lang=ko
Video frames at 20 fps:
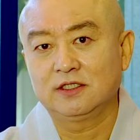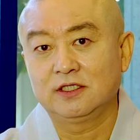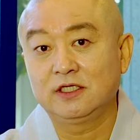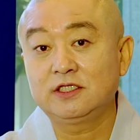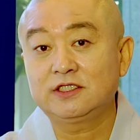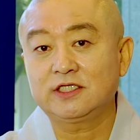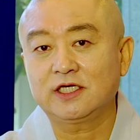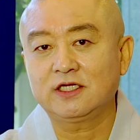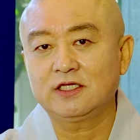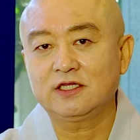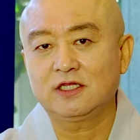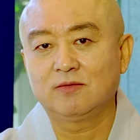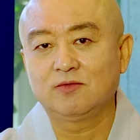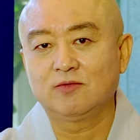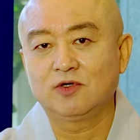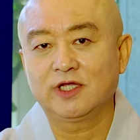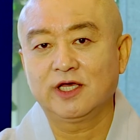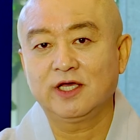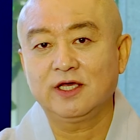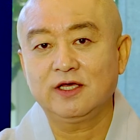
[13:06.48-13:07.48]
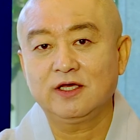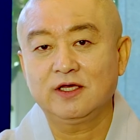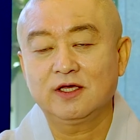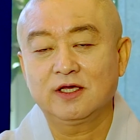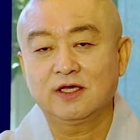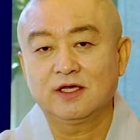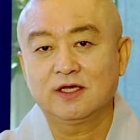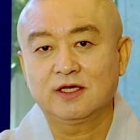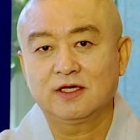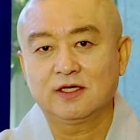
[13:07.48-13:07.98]
일자리 때문에
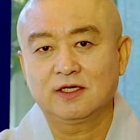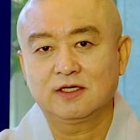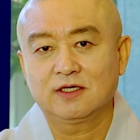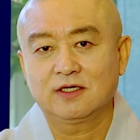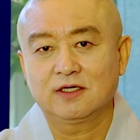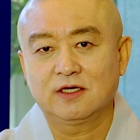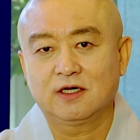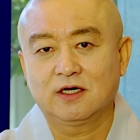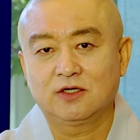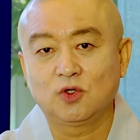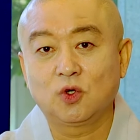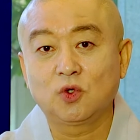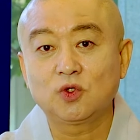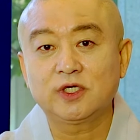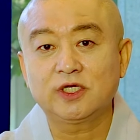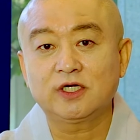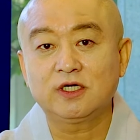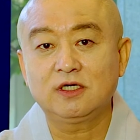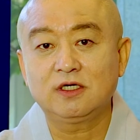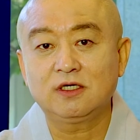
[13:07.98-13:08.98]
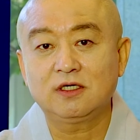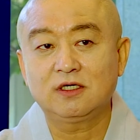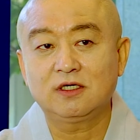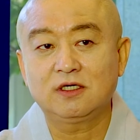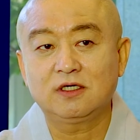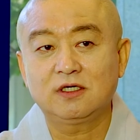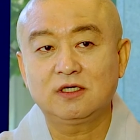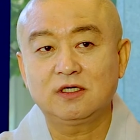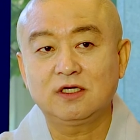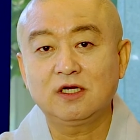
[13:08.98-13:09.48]
어, 용기를
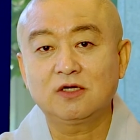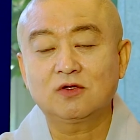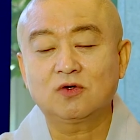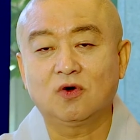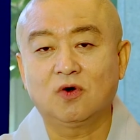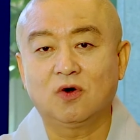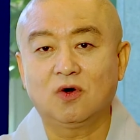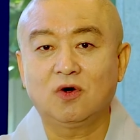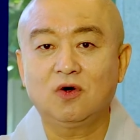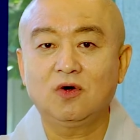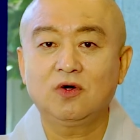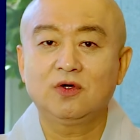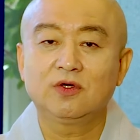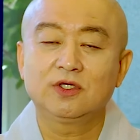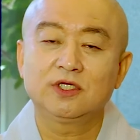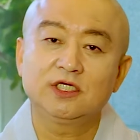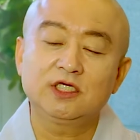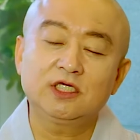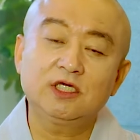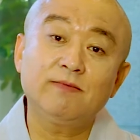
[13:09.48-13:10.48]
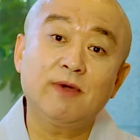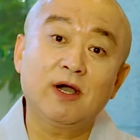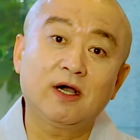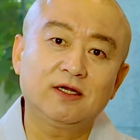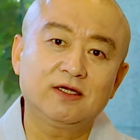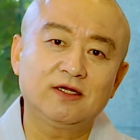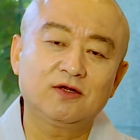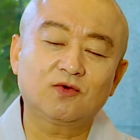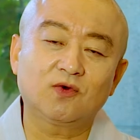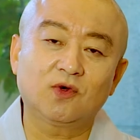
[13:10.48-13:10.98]
잃고
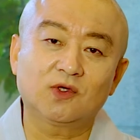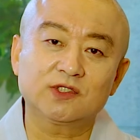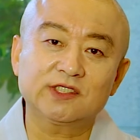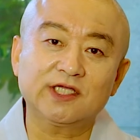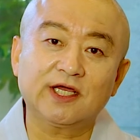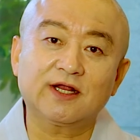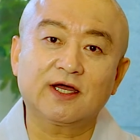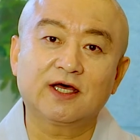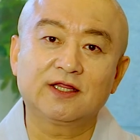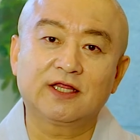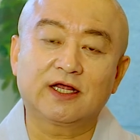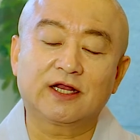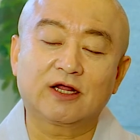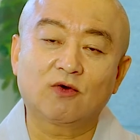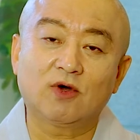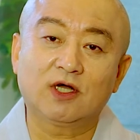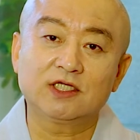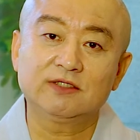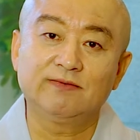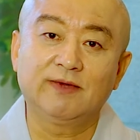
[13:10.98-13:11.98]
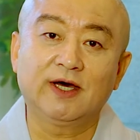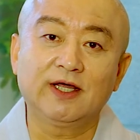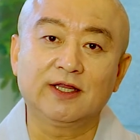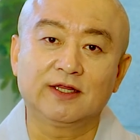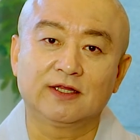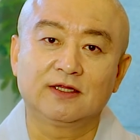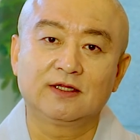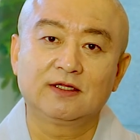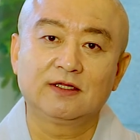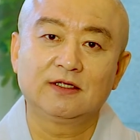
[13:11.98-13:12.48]
희망을 잃고 살아간다라고
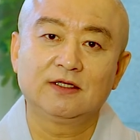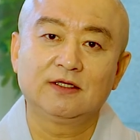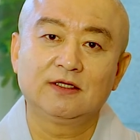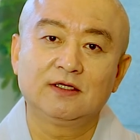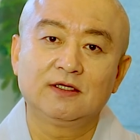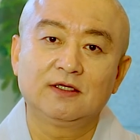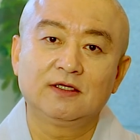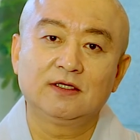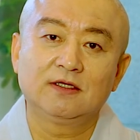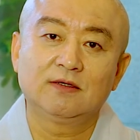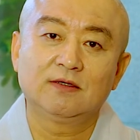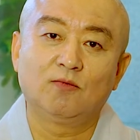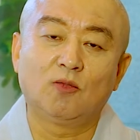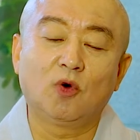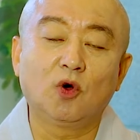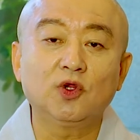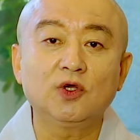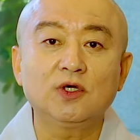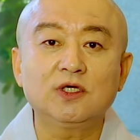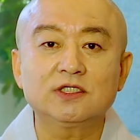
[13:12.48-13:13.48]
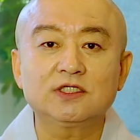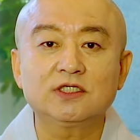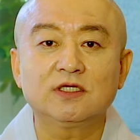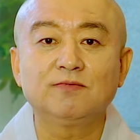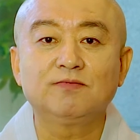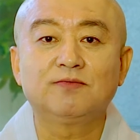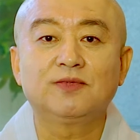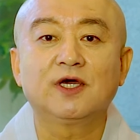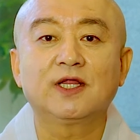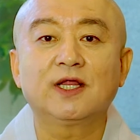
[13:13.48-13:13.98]
하지만 모든
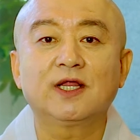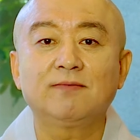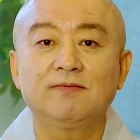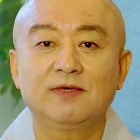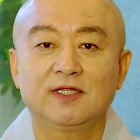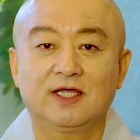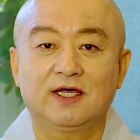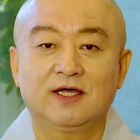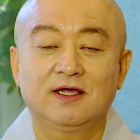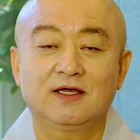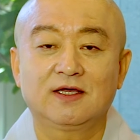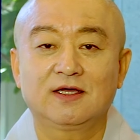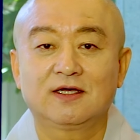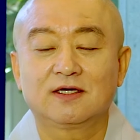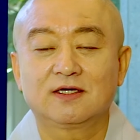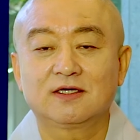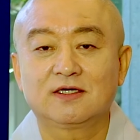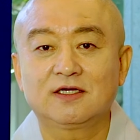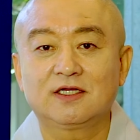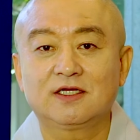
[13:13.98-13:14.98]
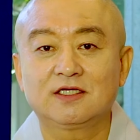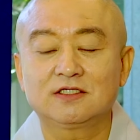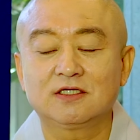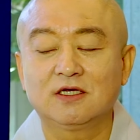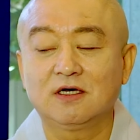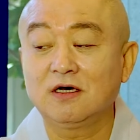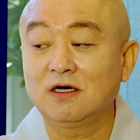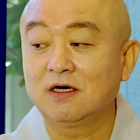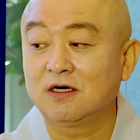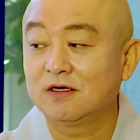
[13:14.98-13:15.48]
것은 변합니다.
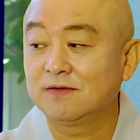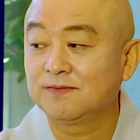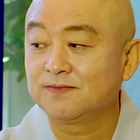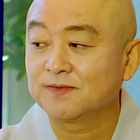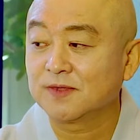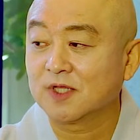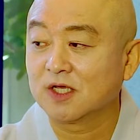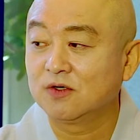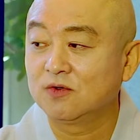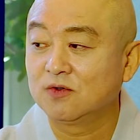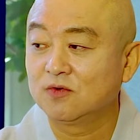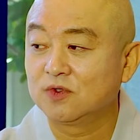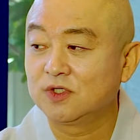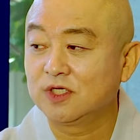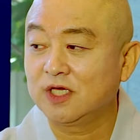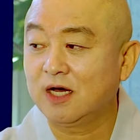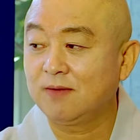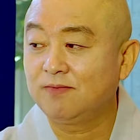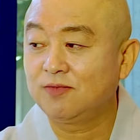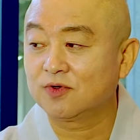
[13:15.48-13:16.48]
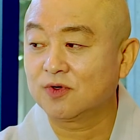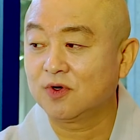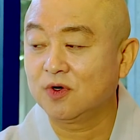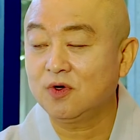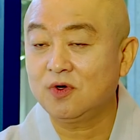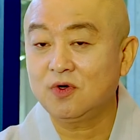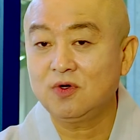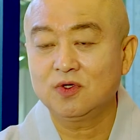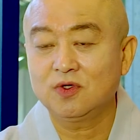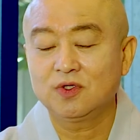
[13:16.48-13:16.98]
그래서 우리
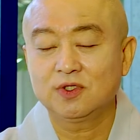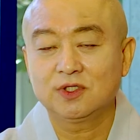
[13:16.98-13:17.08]
앞으로